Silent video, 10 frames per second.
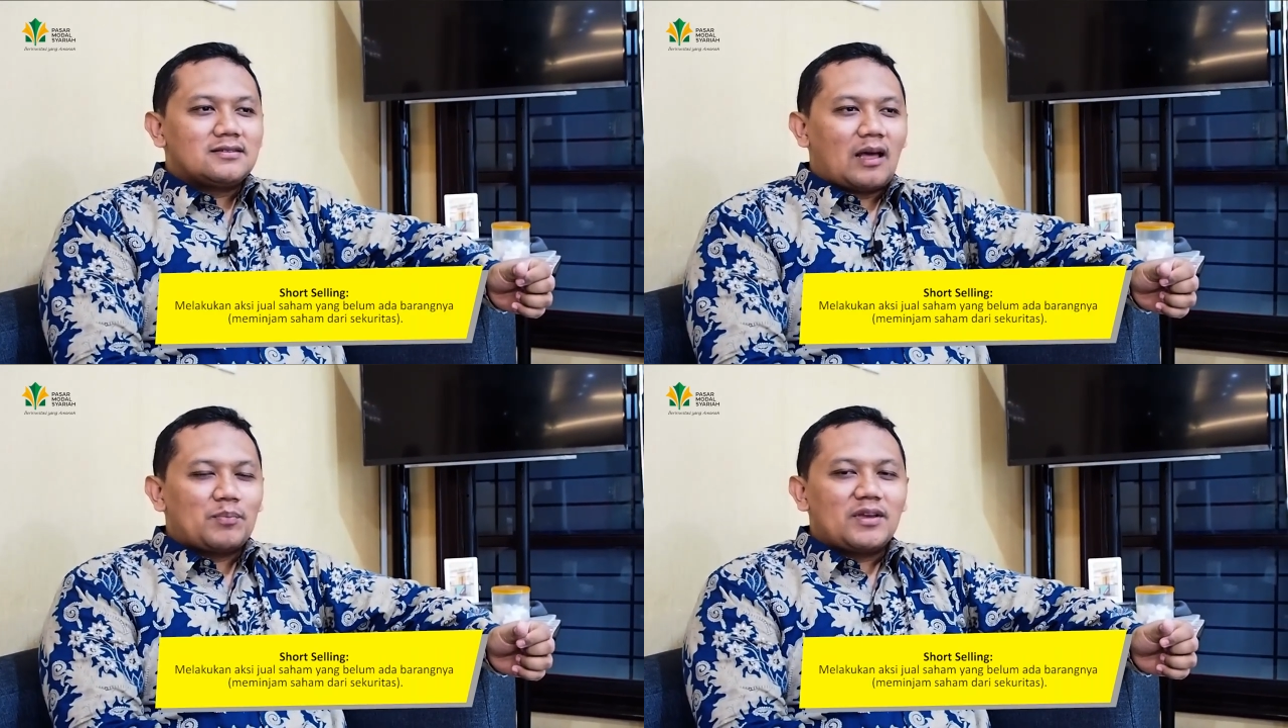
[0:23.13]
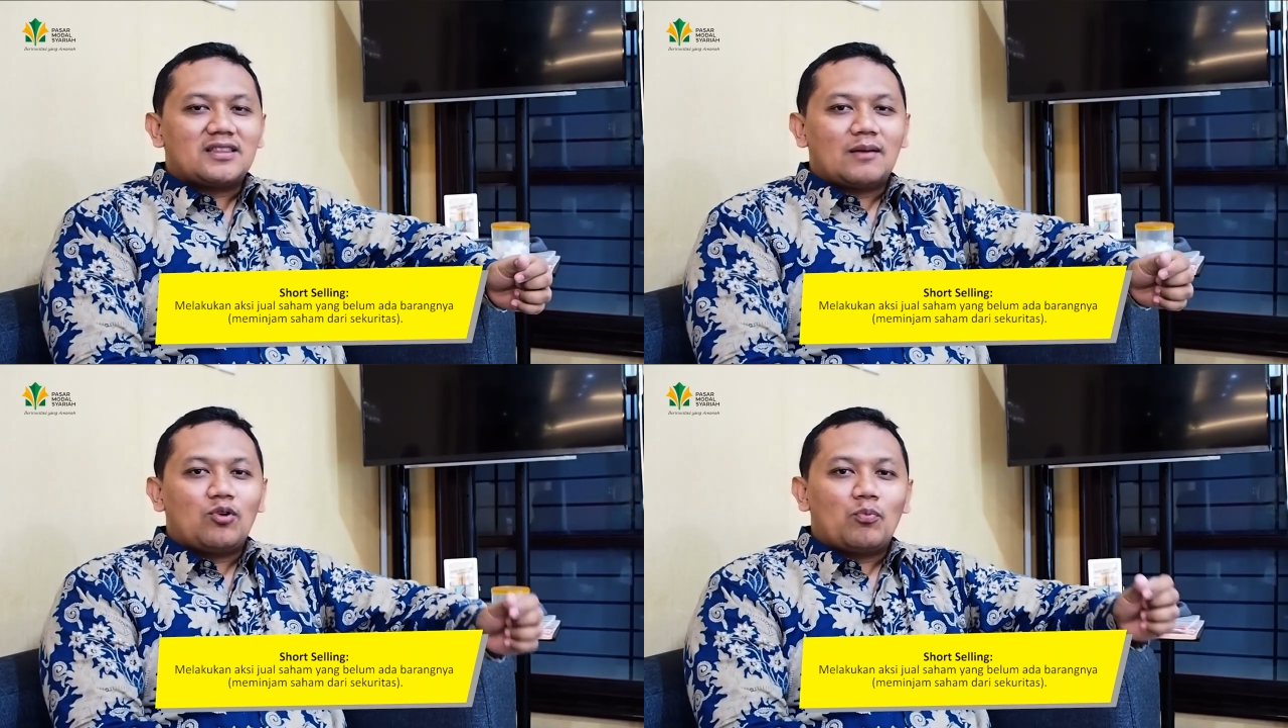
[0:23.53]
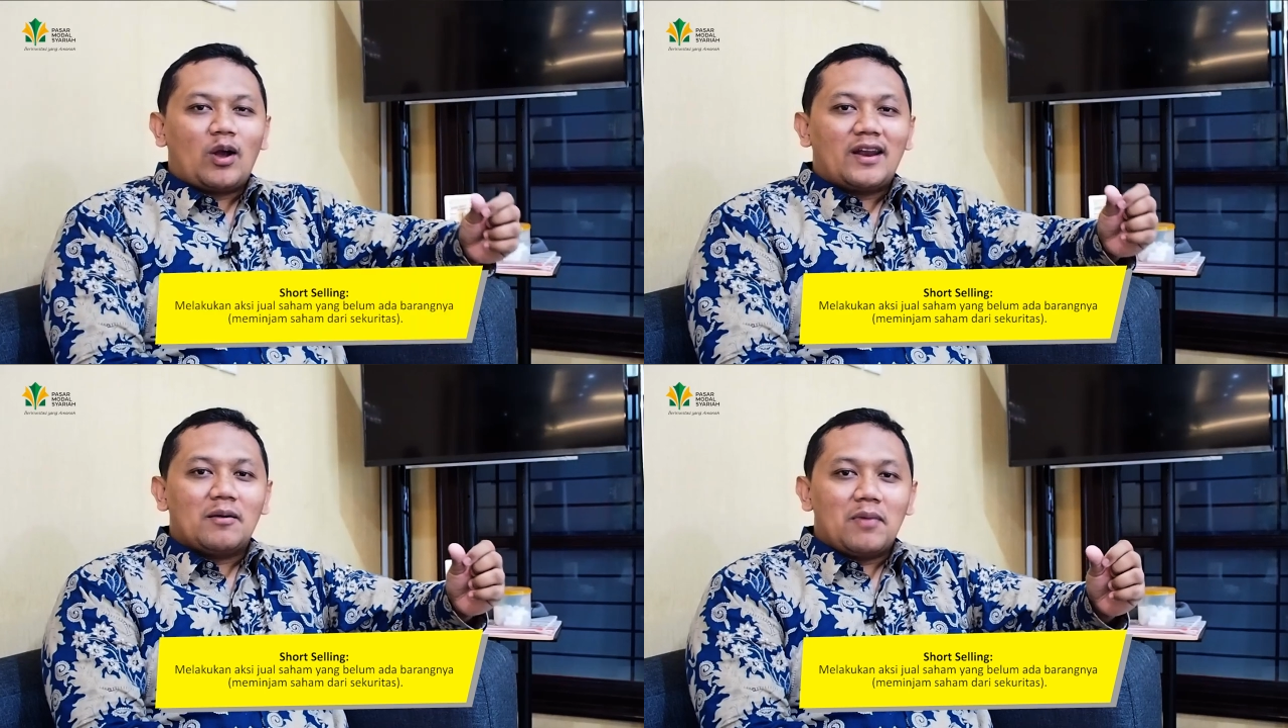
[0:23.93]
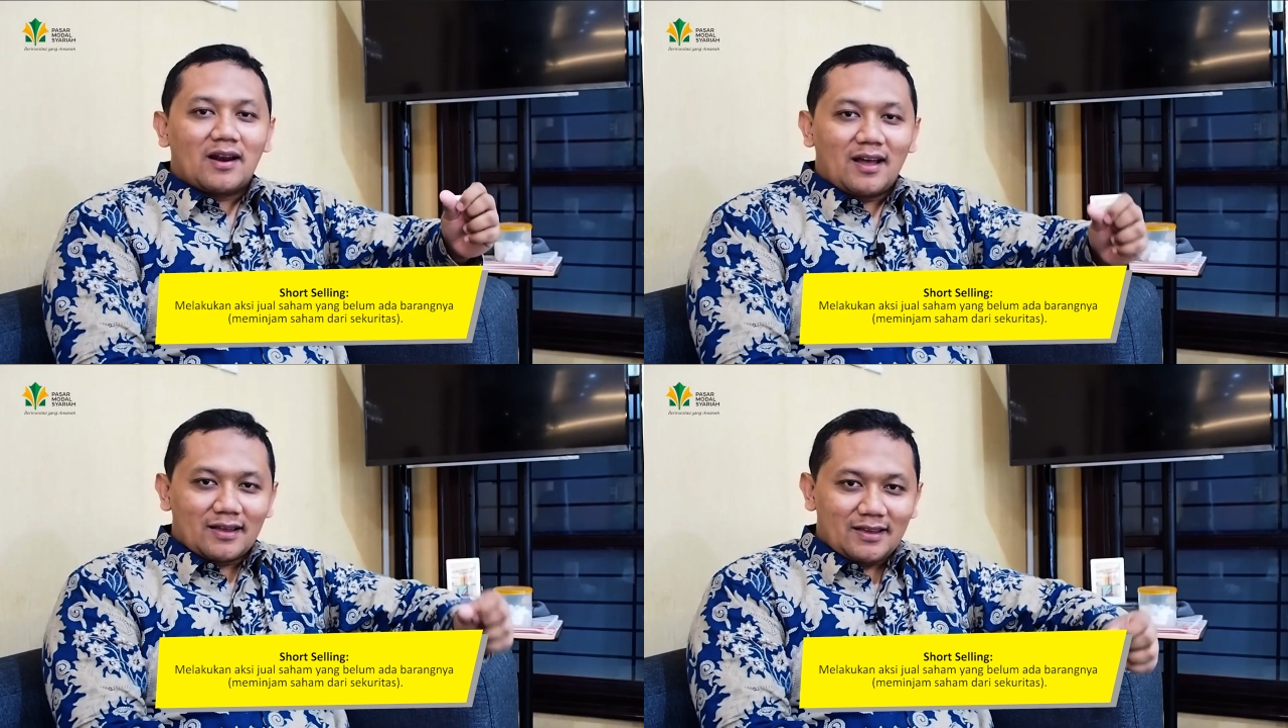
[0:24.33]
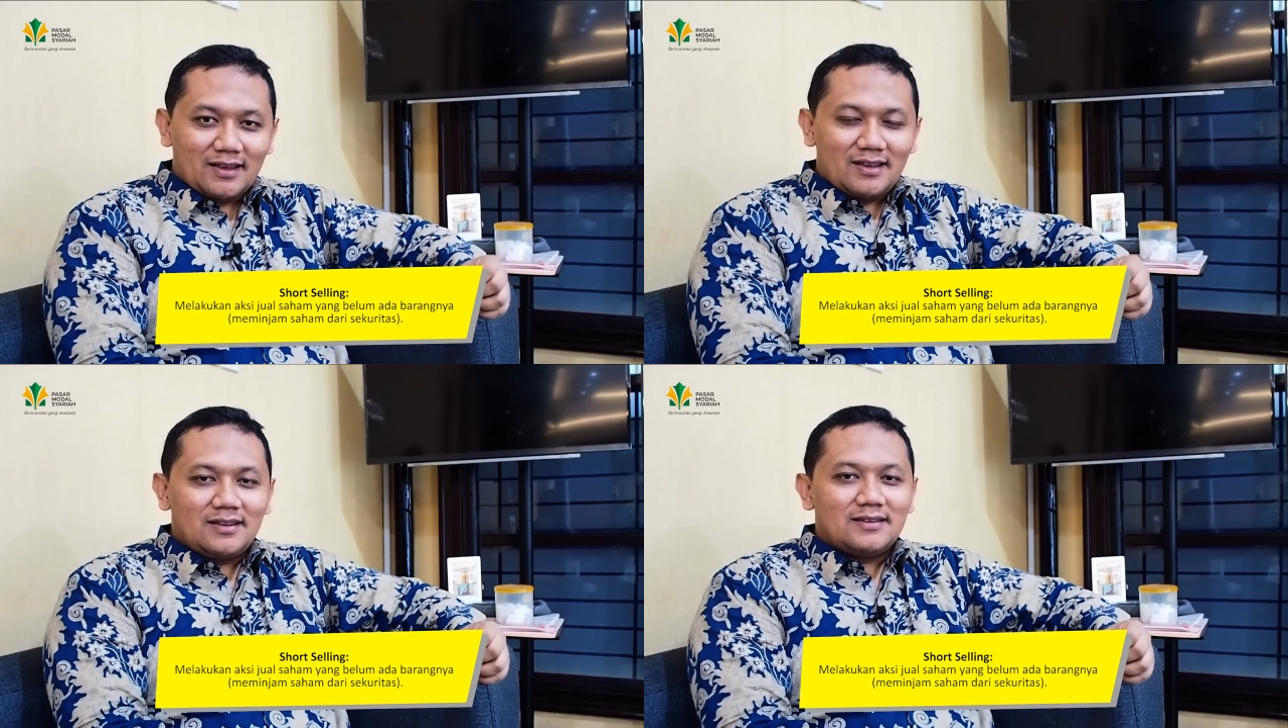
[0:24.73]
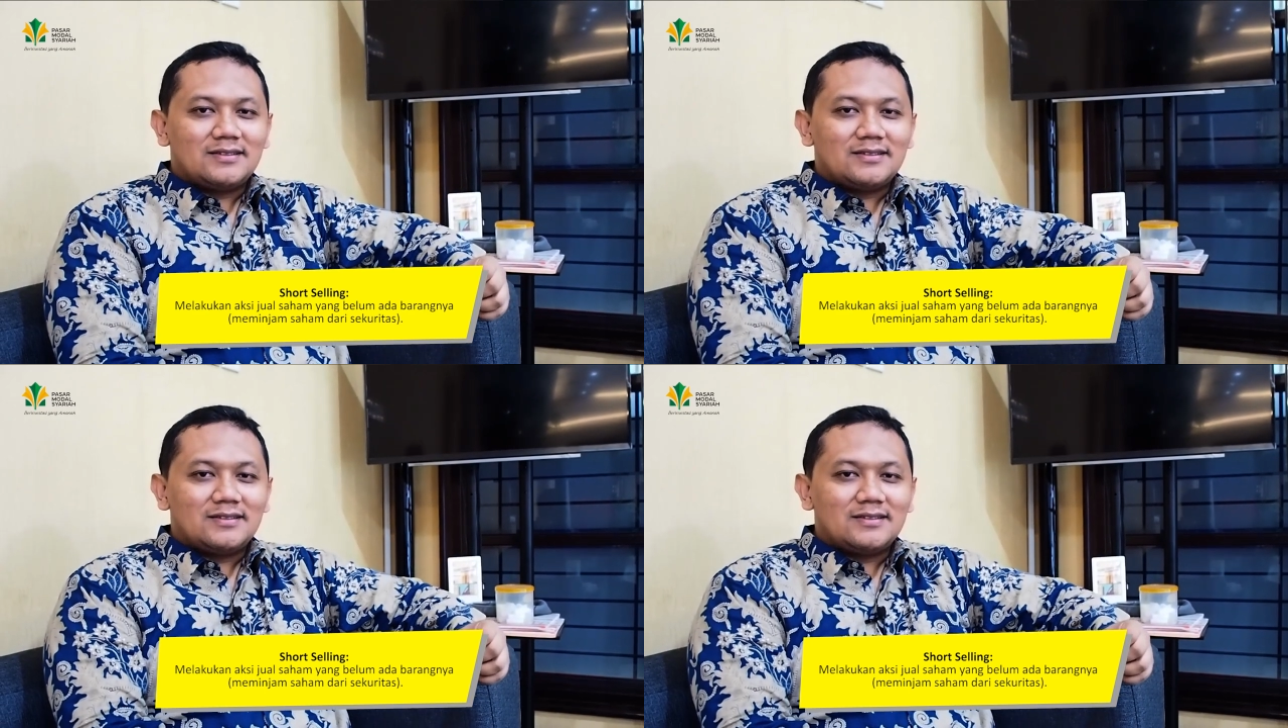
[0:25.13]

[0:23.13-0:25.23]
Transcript: tapi kita belum ada barangnya